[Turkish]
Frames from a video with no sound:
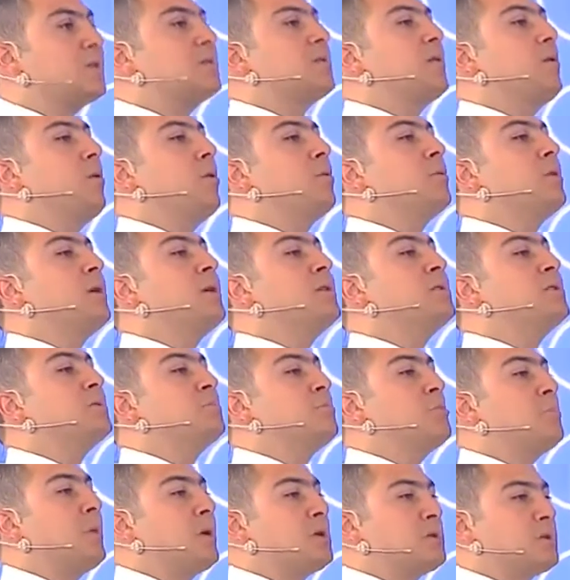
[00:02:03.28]
var. Onlar
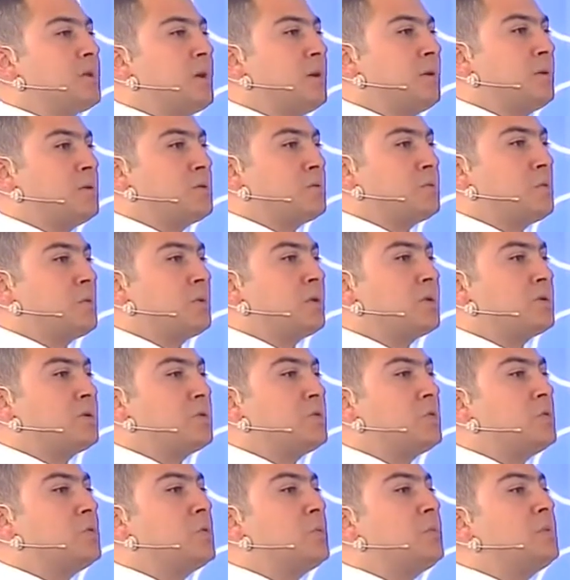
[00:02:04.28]
için bir başlangıç
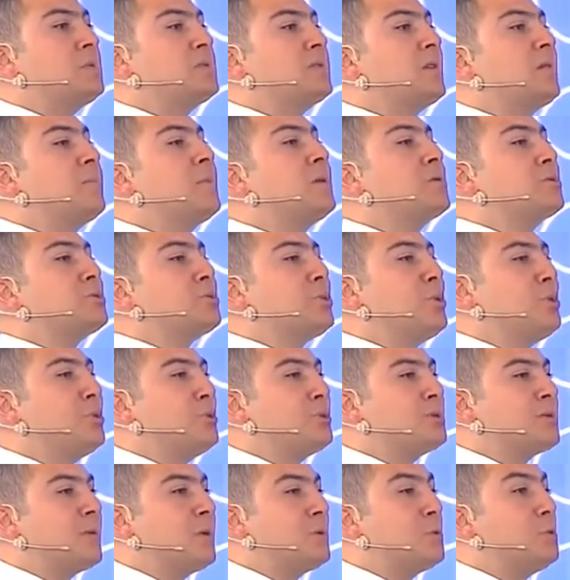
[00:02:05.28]
noktası. Çünkü bizde mezun
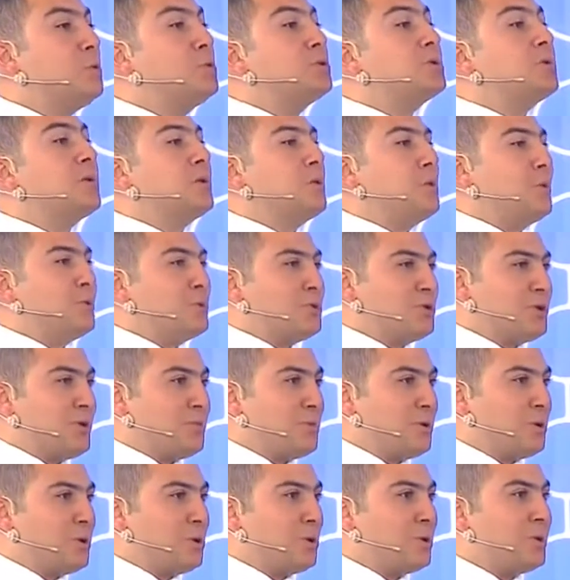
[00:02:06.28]
olduğu zaman üç dili
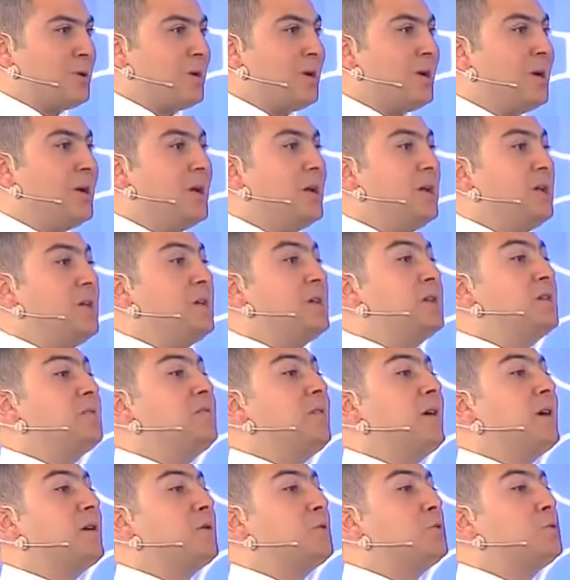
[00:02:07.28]
konuşabiliyor. İki
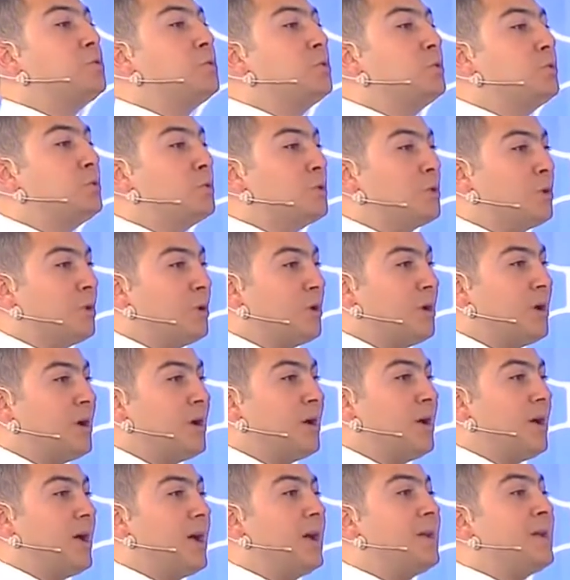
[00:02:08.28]
farklı kültürü
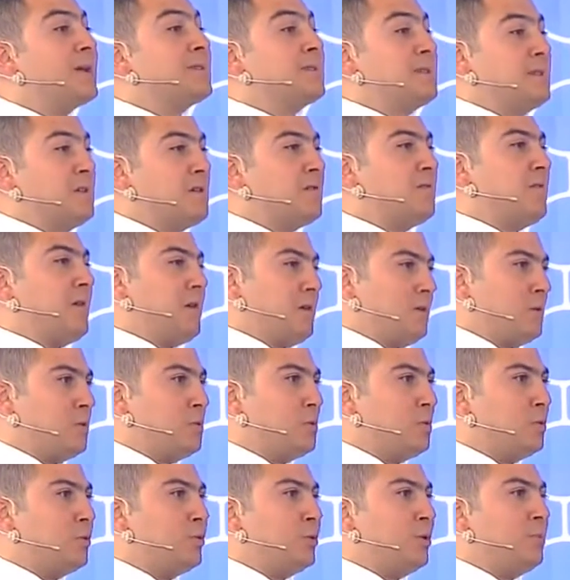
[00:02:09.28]
en az iki
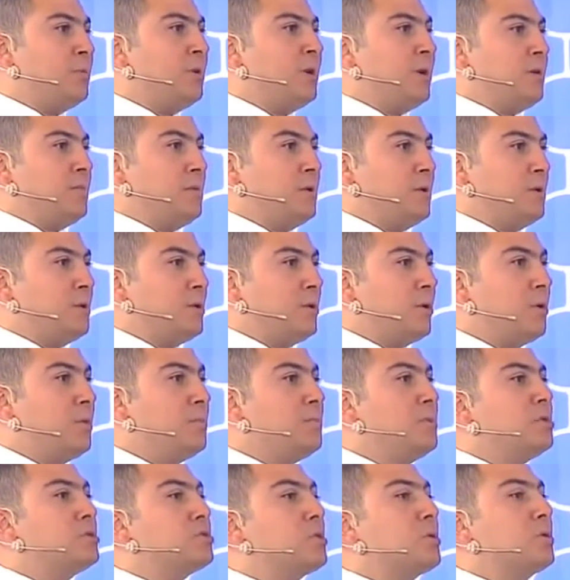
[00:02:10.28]
farklı kültürü bilebiliyor.
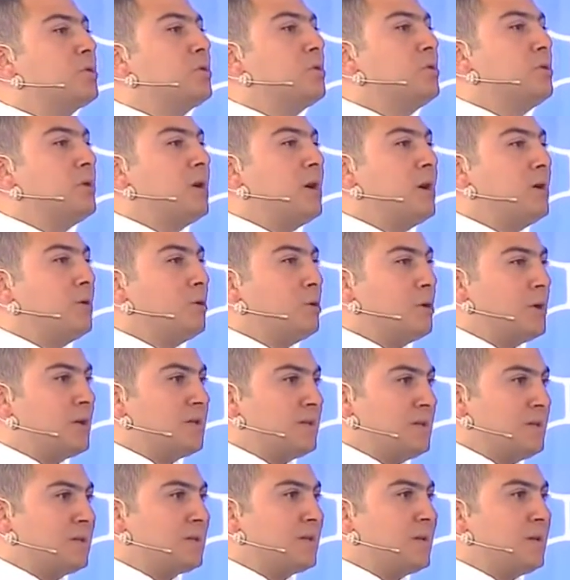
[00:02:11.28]
Birçok dünya
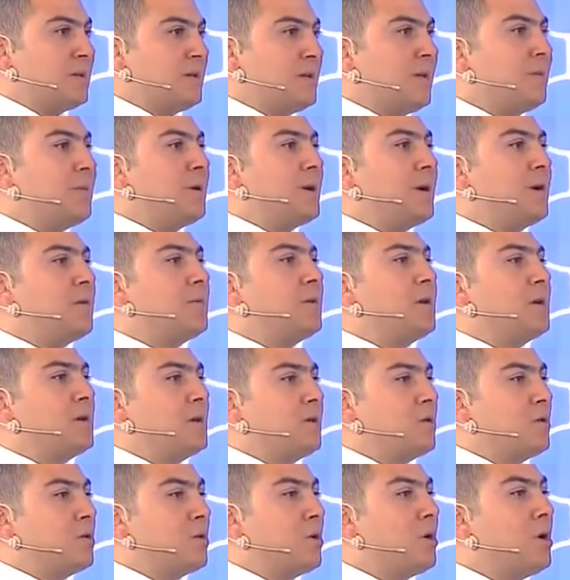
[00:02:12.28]
ülkesi insanıyla beraber
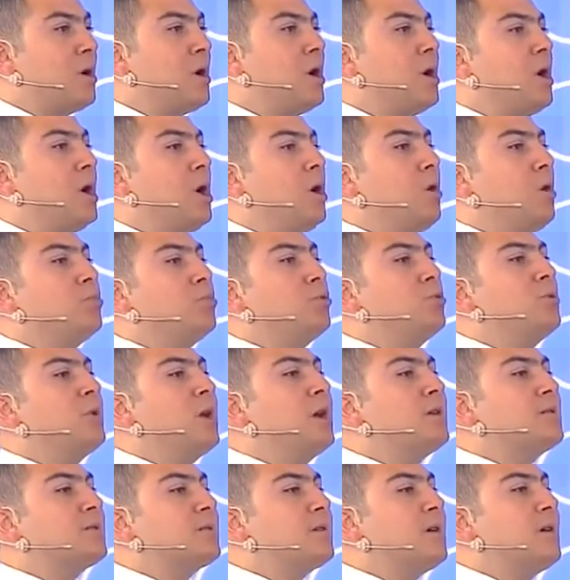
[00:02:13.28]
gidiyor.
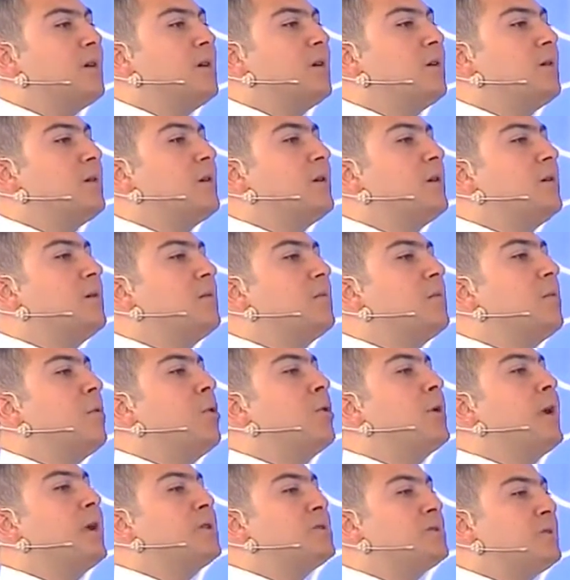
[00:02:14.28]
Bunlar e,
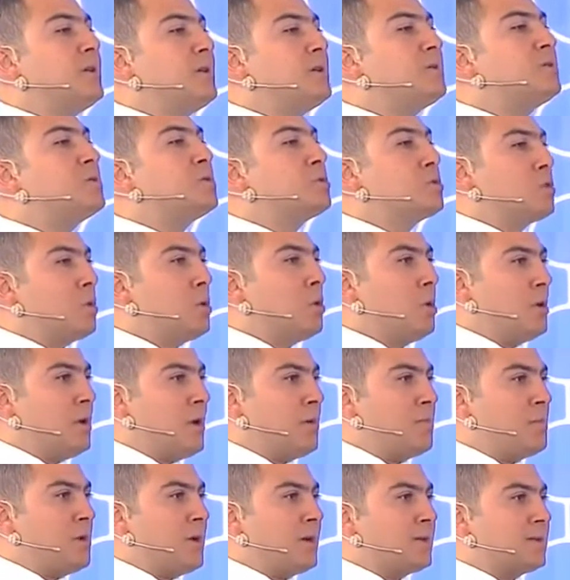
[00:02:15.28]
öğrenciler için çok
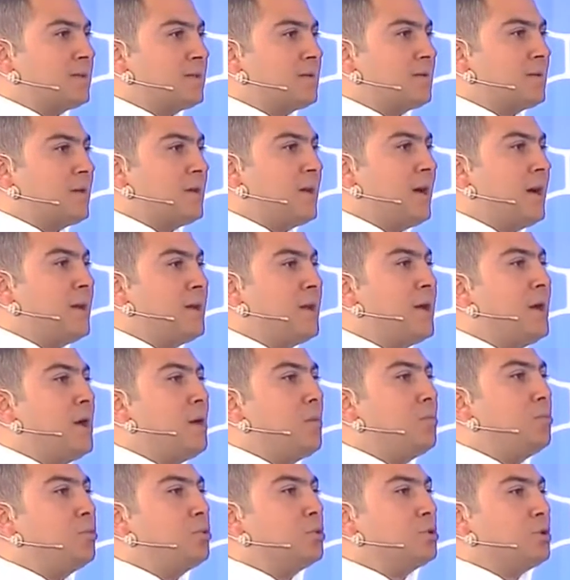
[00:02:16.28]
önemli aslında. Yani
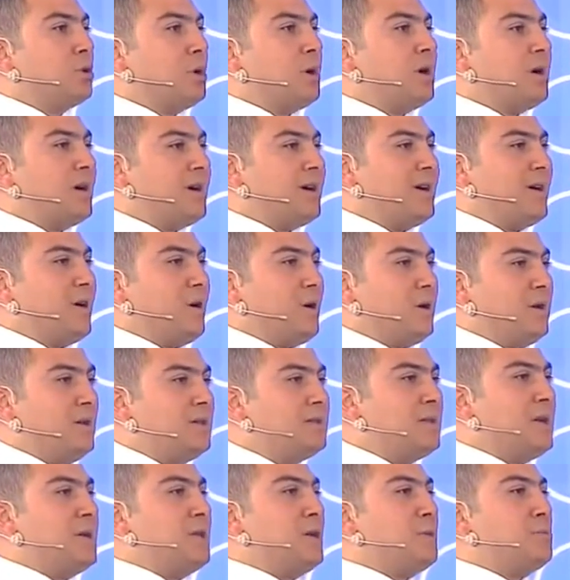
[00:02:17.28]
burada
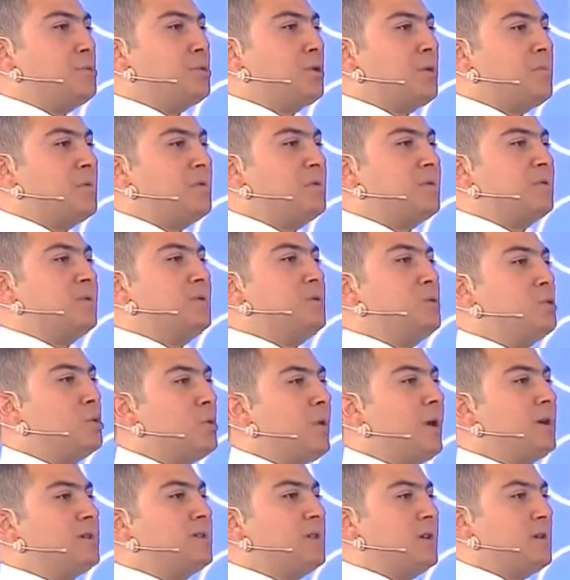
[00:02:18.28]
Liseyi de burada bitirdi,
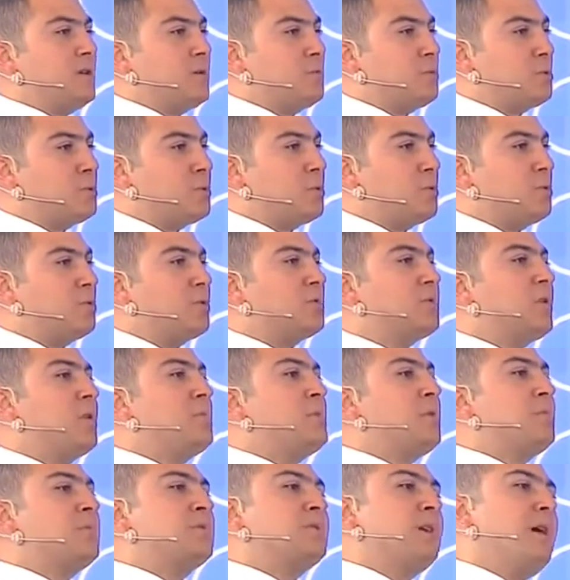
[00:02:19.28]
üniversiteyi de burada okudu.
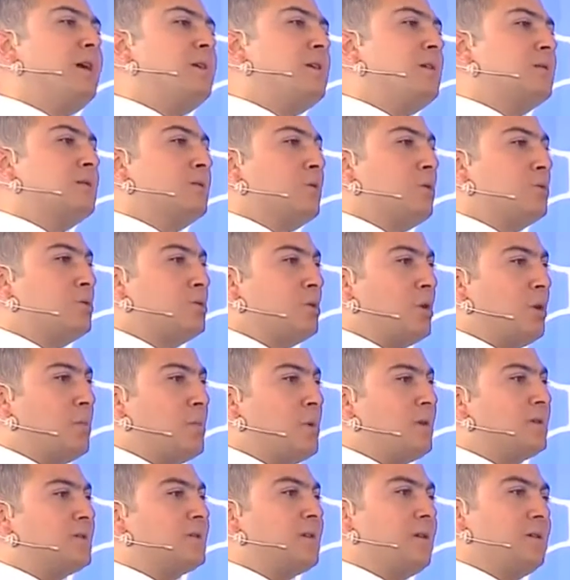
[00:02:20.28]
Tabii ki biz herkesi
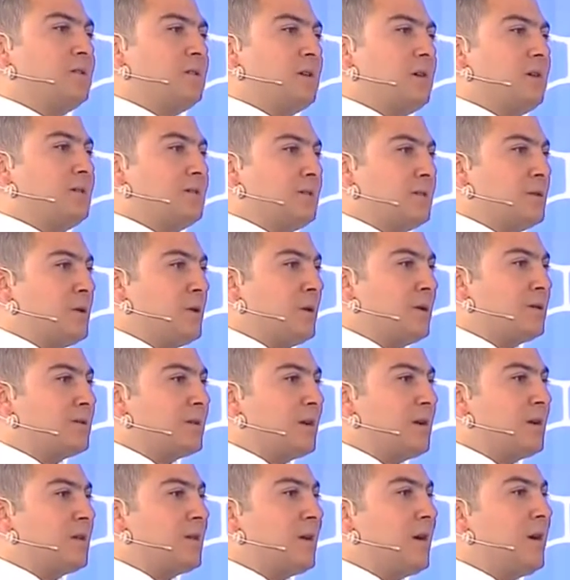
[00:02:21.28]
götüremeyiz. Sadece sınırlı
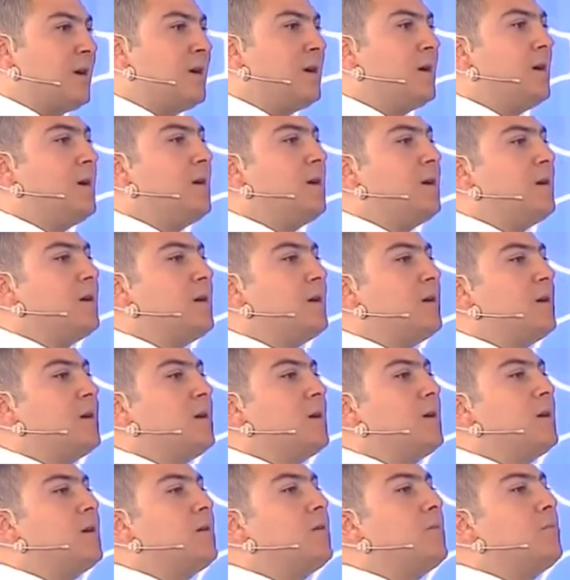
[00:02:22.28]
sayıda.
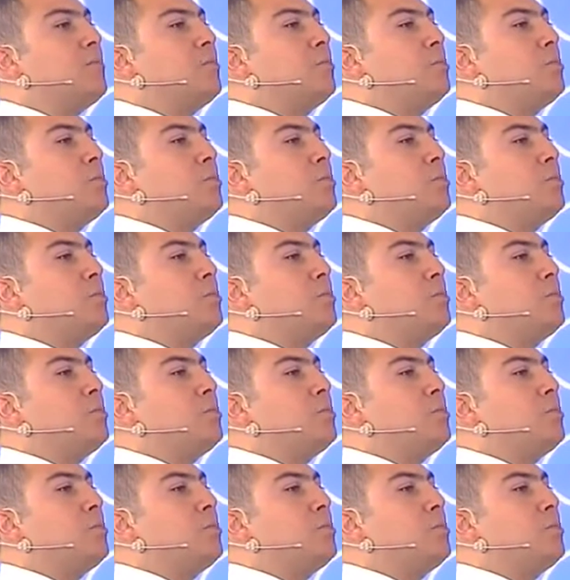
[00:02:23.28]
E,